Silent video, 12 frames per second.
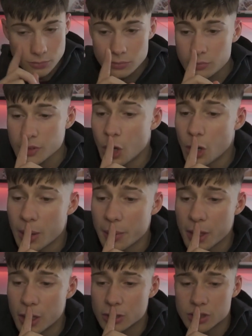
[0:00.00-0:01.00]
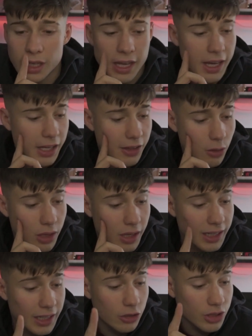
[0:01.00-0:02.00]
hoy, amigos, eh, tengo una
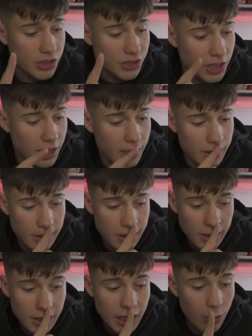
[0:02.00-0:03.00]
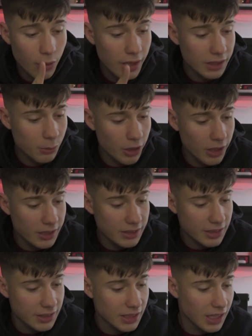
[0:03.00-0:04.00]
gran noticia que voy a,
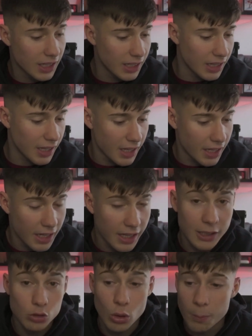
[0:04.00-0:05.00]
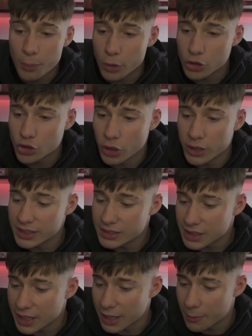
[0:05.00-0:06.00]
necesitar eh, de su apoyo en
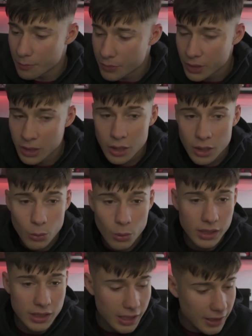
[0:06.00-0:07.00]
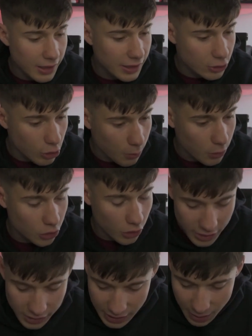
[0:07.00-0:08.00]
Instagram. Voy a necesitar de, su apoyo en
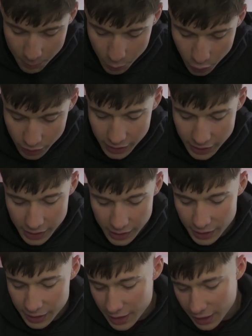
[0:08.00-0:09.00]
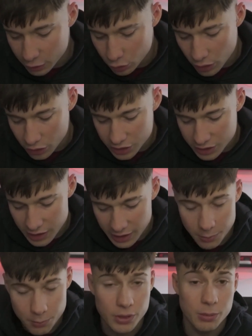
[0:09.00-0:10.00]
Instagram porque, nada, es una noticia que
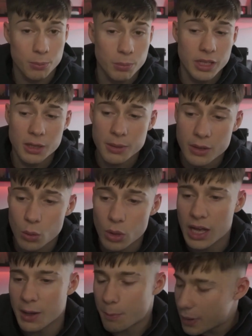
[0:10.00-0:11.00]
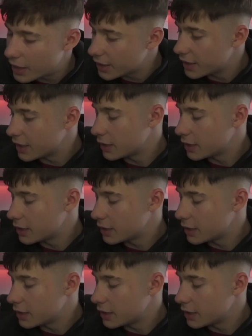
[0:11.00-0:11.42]
viene vinculada a España.